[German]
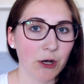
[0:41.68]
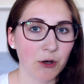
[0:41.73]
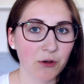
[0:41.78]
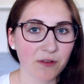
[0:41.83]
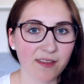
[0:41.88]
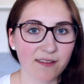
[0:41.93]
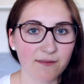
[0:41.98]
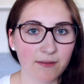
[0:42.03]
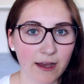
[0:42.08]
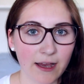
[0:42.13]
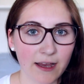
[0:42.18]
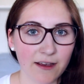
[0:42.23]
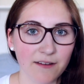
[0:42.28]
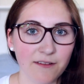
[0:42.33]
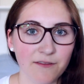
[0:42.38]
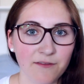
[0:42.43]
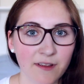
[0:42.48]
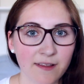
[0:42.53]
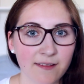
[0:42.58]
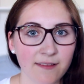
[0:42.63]
Und zwar
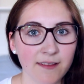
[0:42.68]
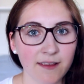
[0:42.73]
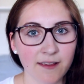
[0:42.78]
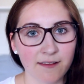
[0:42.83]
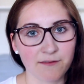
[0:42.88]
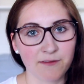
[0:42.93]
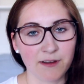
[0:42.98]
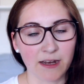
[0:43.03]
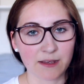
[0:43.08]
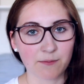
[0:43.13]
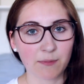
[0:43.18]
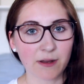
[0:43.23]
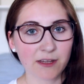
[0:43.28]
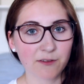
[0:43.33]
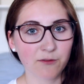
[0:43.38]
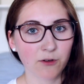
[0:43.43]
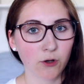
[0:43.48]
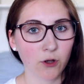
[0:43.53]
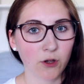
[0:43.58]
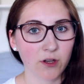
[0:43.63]
wissen es vielleicht
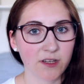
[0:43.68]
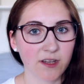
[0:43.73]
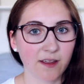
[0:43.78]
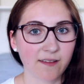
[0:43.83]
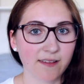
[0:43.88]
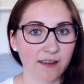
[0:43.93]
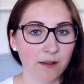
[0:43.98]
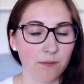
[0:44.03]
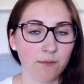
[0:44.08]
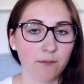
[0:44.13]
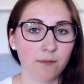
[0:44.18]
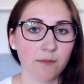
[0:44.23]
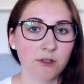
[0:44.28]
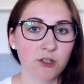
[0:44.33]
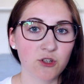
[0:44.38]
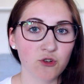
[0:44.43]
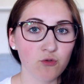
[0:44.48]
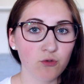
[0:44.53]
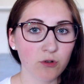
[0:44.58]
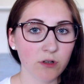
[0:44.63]
manche von euch, dass im
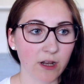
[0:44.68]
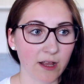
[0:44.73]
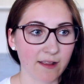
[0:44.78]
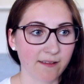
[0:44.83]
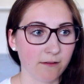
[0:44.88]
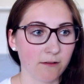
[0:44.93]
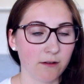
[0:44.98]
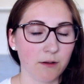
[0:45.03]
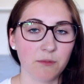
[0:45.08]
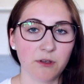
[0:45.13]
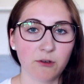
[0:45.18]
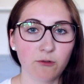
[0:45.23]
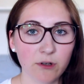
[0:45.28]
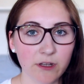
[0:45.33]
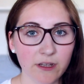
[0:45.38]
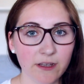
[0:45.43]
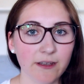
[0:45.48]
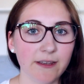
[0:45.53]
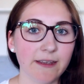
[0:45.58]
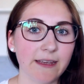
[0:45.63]
June, also im
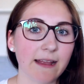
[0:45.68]
Juni,